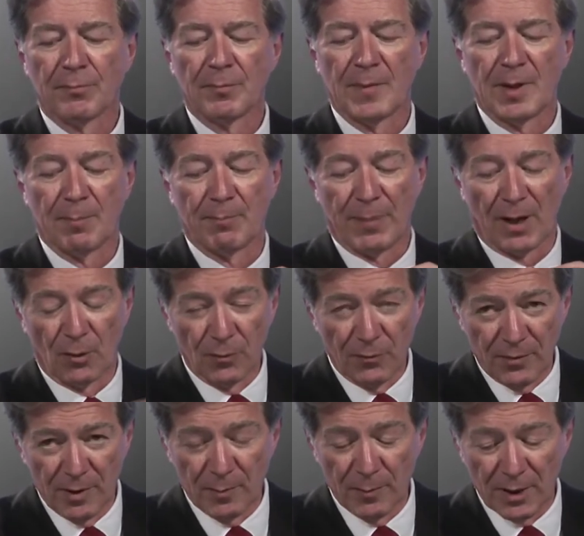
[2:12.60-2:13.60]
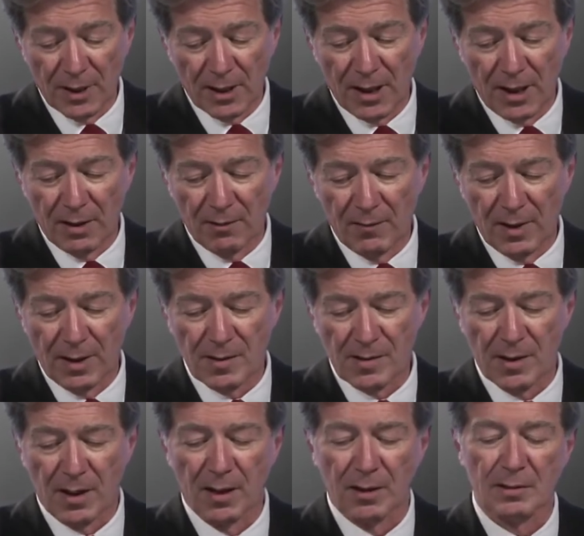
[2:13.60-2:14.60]
Die Baufirmen dagegen werden
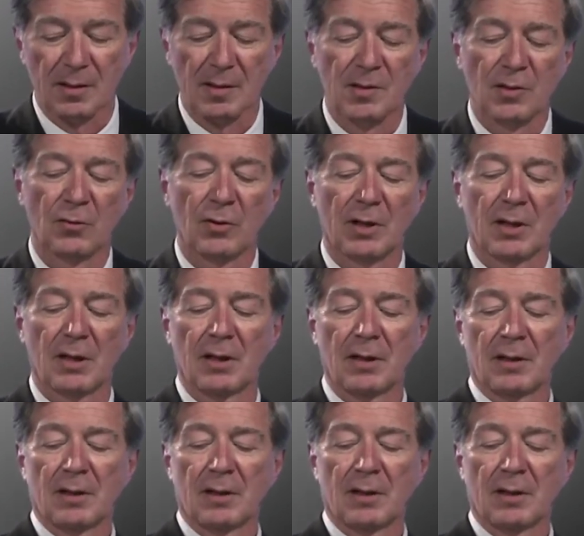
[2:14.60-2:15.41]
sagen, dass sie, durch,